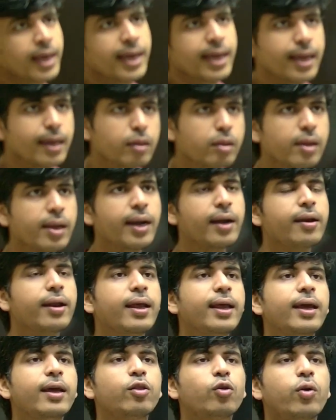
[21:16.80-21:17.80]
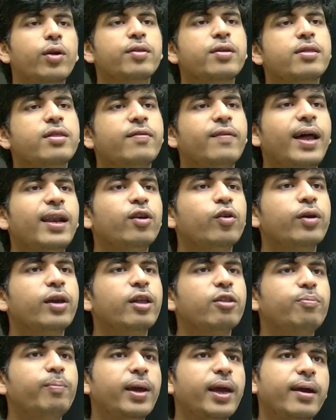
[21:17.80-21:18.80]
इसलिए ट्रिकी है थोड़ा सा सवाल क्योंकि
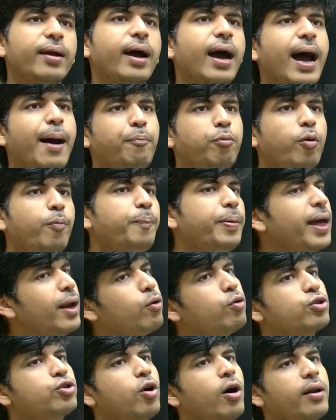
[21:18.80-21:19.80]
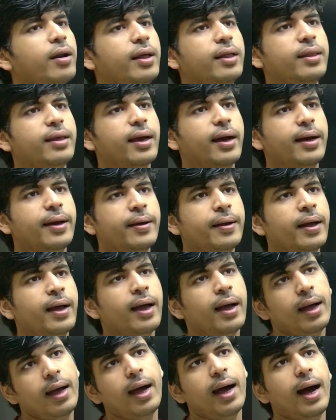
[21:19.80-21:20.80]
इसमें आपको फिर कुछ और नहीं दिया है
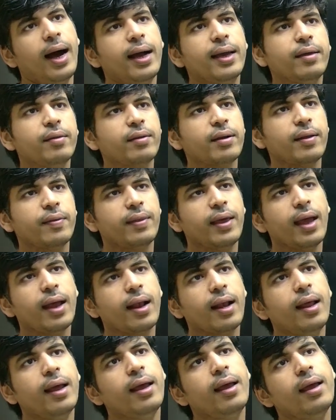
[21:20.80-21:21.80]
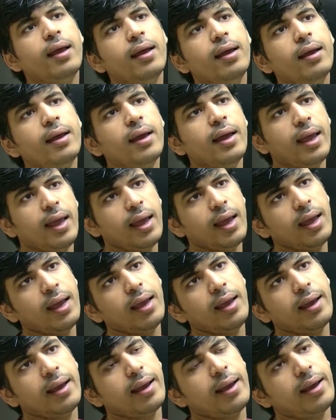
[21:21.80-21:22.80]
आइए जरा देख ले
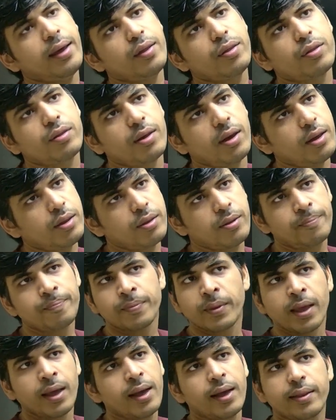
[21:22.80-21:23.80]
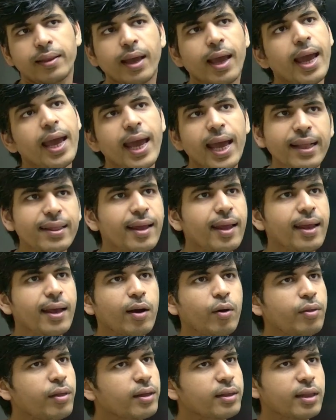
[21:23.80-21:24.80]
ए एस एस देखिए एक तरीका
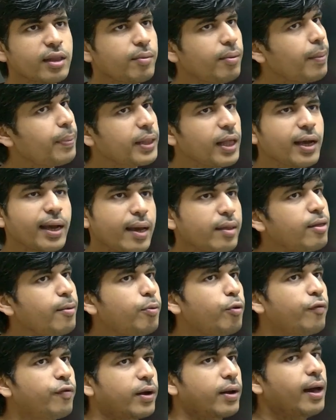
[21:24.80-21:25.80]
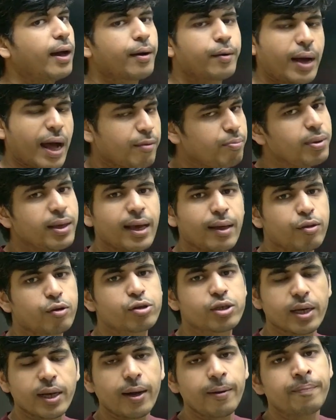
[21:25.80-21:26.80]
हो सकता तो मैं पता कैसे प्रूफ कर आदमी क्या
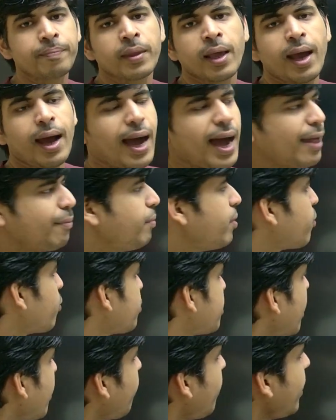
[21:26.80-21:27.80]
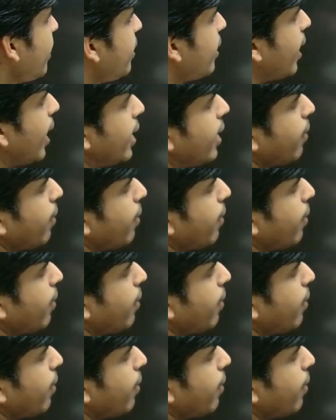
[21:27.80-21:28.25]
सोचेगा आदमी सोचेगा भाई ये ये